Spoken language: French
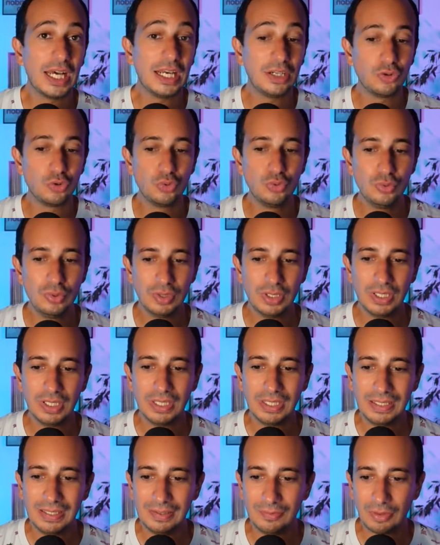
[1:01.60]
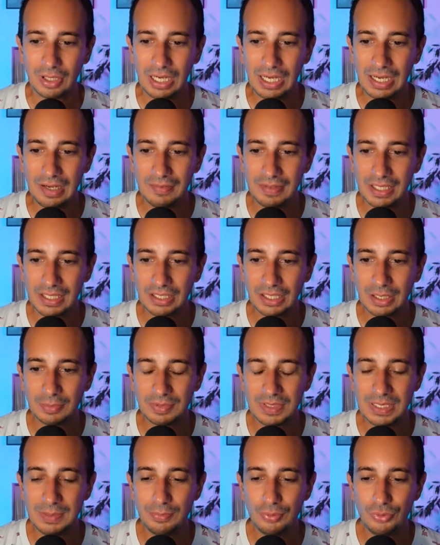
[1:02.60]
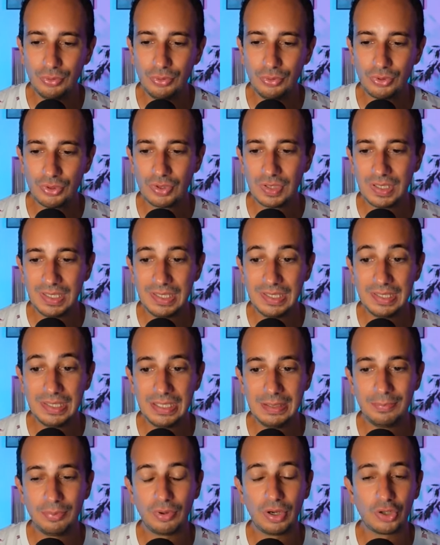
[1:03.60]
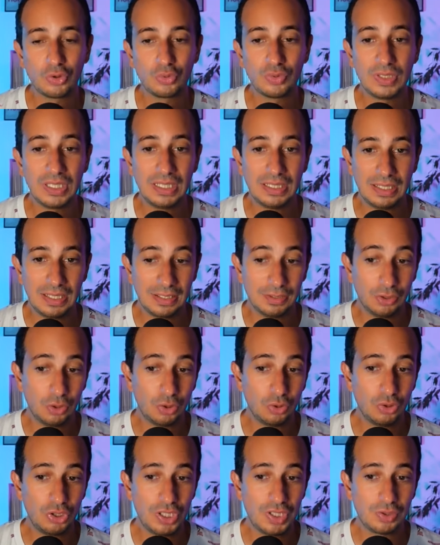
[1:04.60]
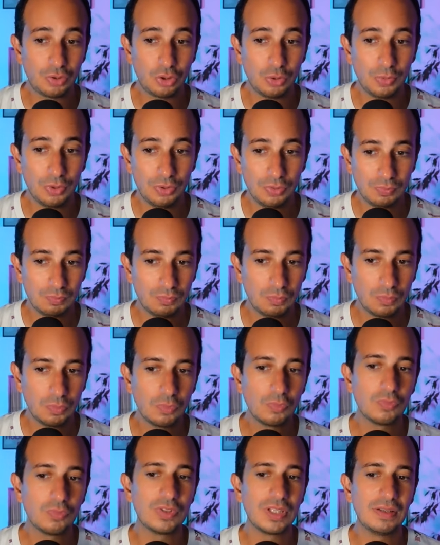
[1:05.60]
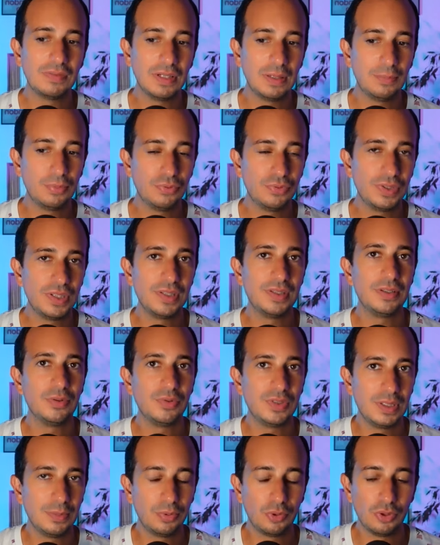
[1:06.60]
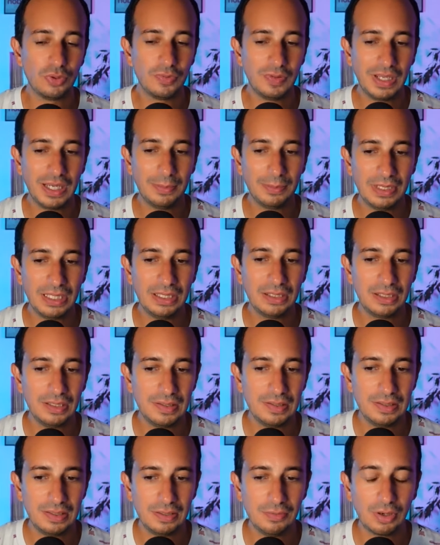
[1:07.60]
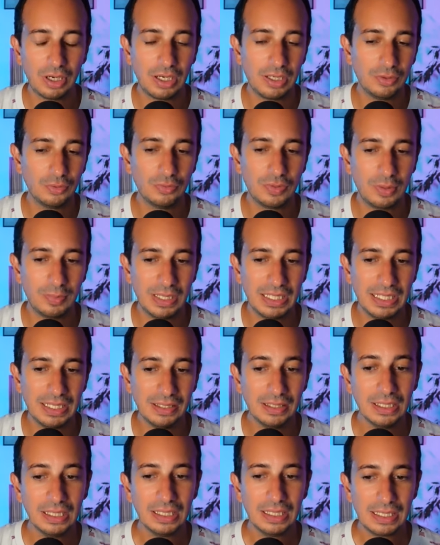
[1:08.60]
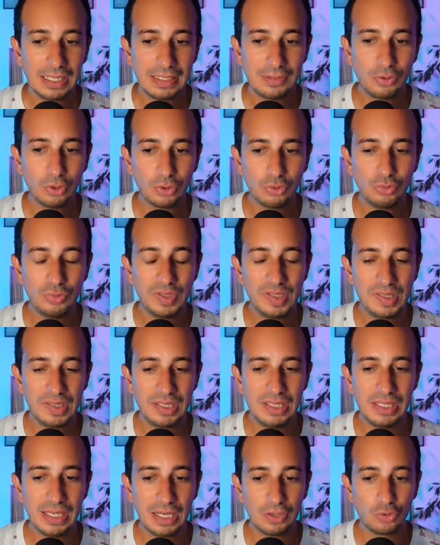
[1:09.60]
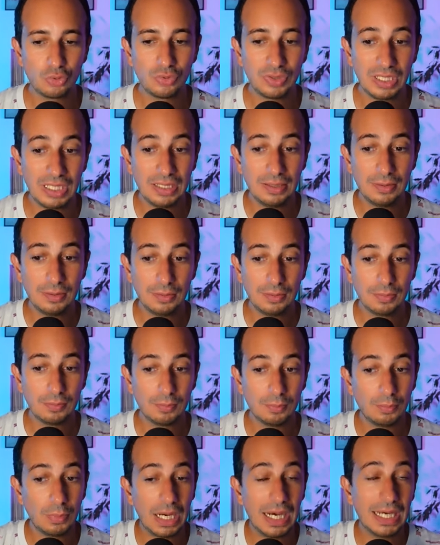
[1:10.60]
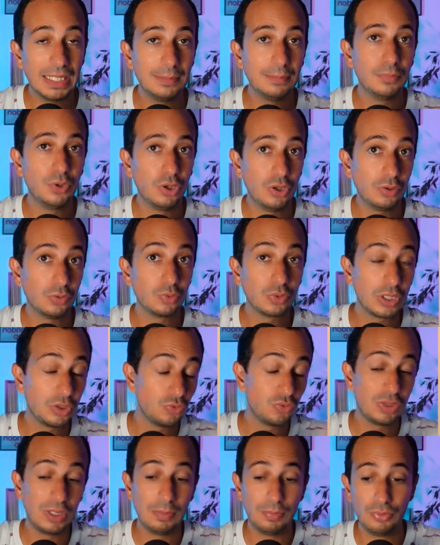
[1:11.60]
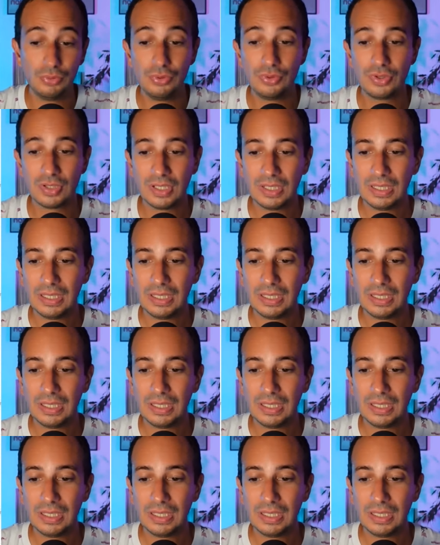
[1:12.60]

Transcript: Ajout, voilà, avec un petit plus ici pour ajouter un enregistrement. Vous avez le plus ici aussi pour le faire, mais ici, voilà, une nouvelle manière. Et surtout ici, ajouter Add More, donc ajouter plus.